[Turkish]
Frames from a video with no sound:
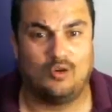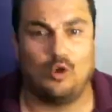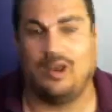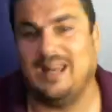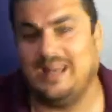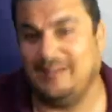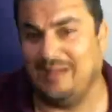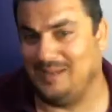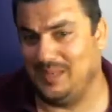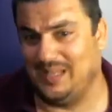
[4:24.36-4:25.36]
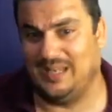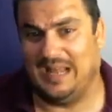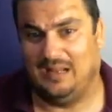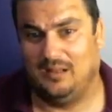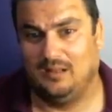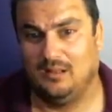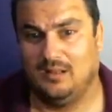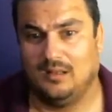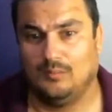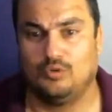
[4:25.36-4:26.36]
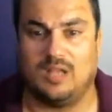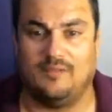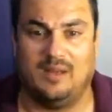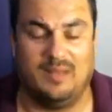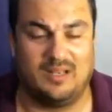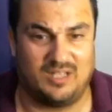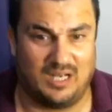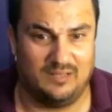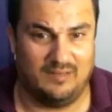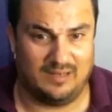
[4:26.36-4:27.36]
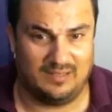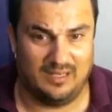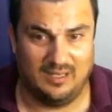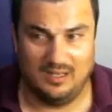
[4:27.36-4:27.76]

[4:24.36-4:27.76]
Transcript: Koreli'yi verme yine. Bu sefer Meksikalı verdi.